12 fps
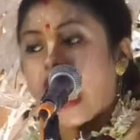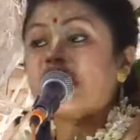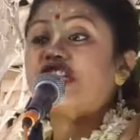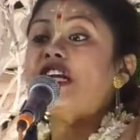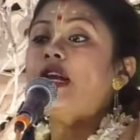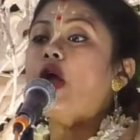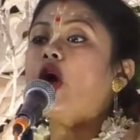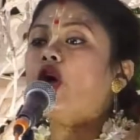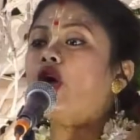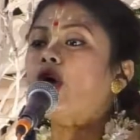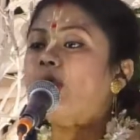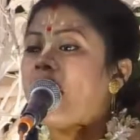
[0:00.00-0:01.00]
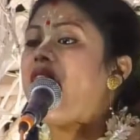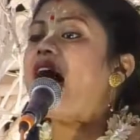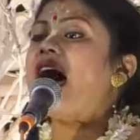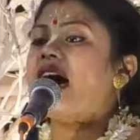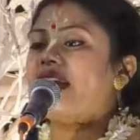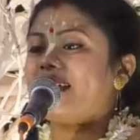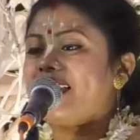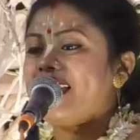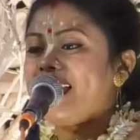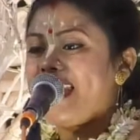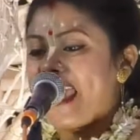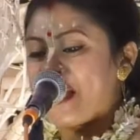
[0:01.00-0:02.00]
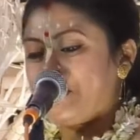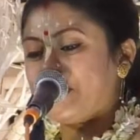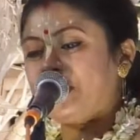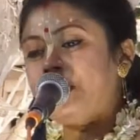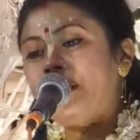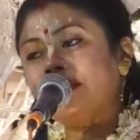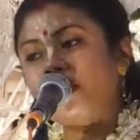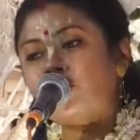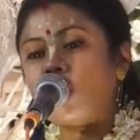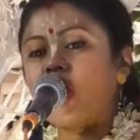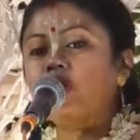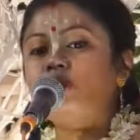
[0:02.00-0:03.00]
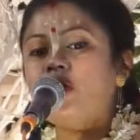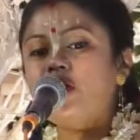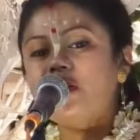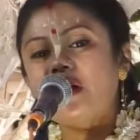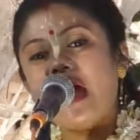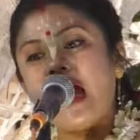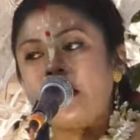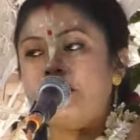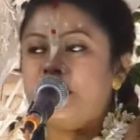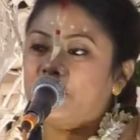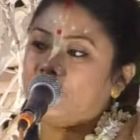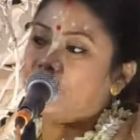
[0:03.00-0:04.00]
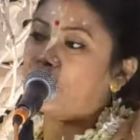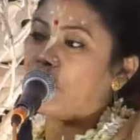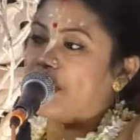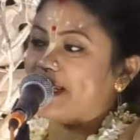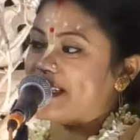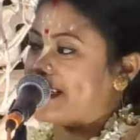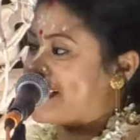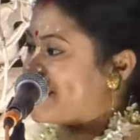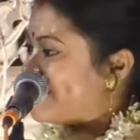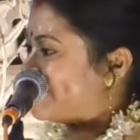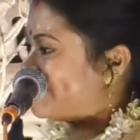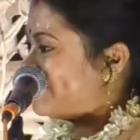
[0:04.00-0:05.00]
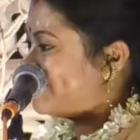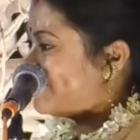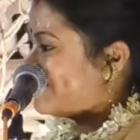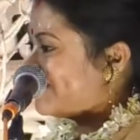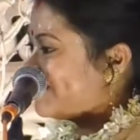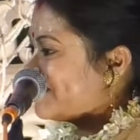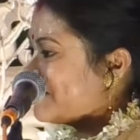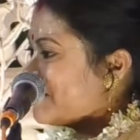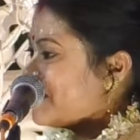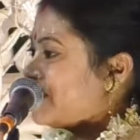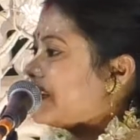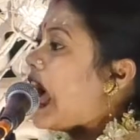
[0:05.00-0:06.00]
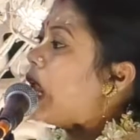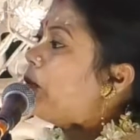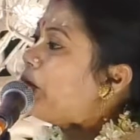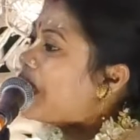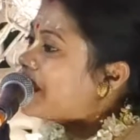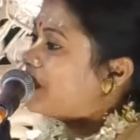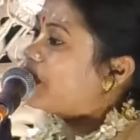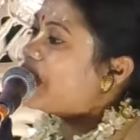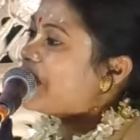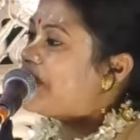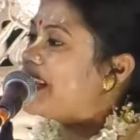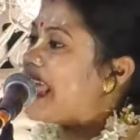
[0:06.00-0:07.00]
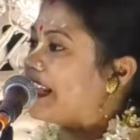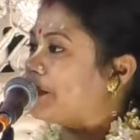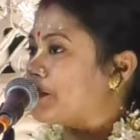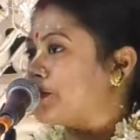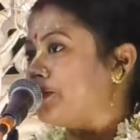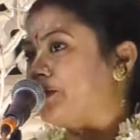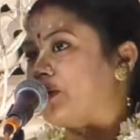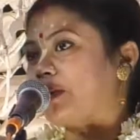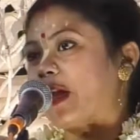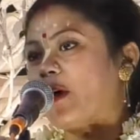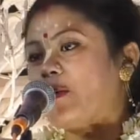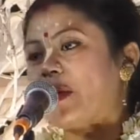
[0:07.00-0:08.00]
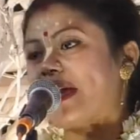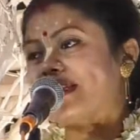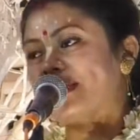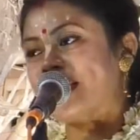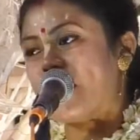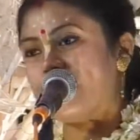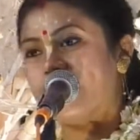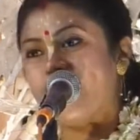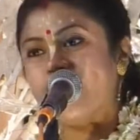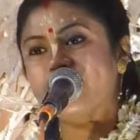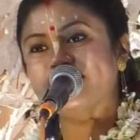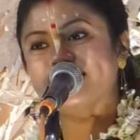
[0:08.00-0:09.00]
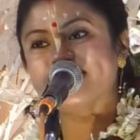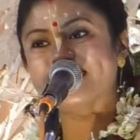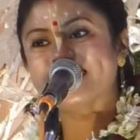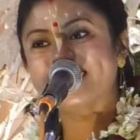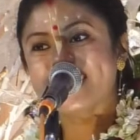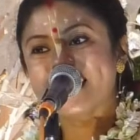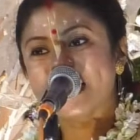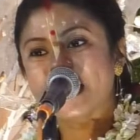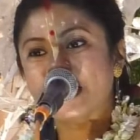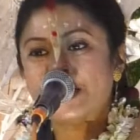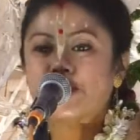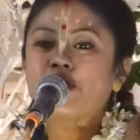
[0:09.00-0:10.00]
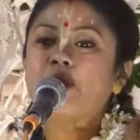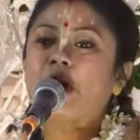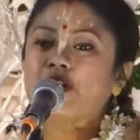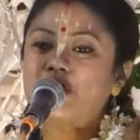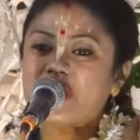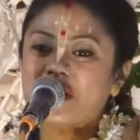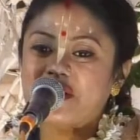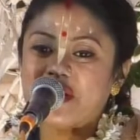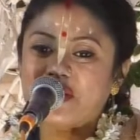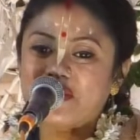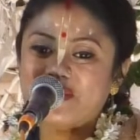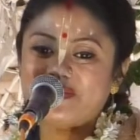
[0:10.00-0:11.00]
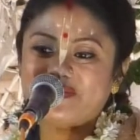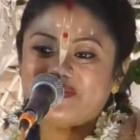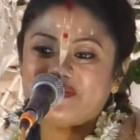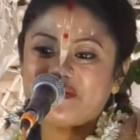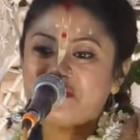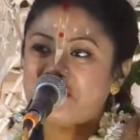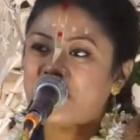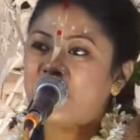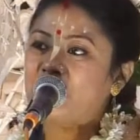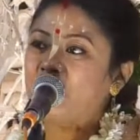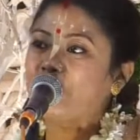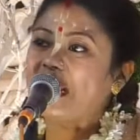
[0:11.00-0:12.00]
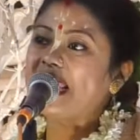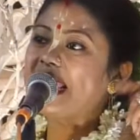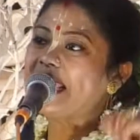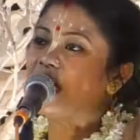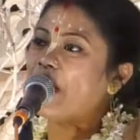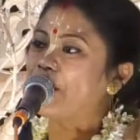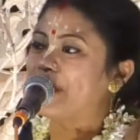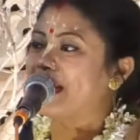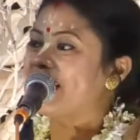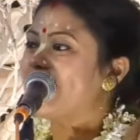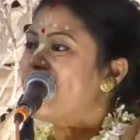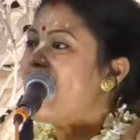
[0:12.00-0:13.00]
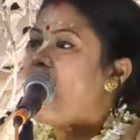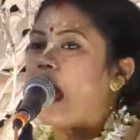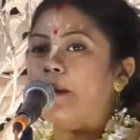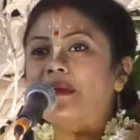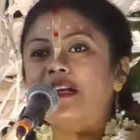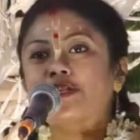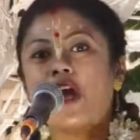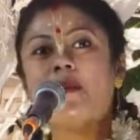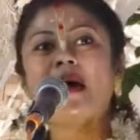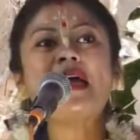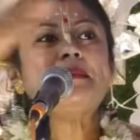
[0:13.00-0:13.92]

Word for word: আশি লক্ষ বার এই পৃথিবীতে জন্ম আর মৃত্যু হয়েছে তারপর ঘুরে ফিরে এত সুন্দর দেহ পেয়েছি আমরা কৃষ্ণ ভজনের দেহ কিন্তু পেলে কি হবে আমরা সবাই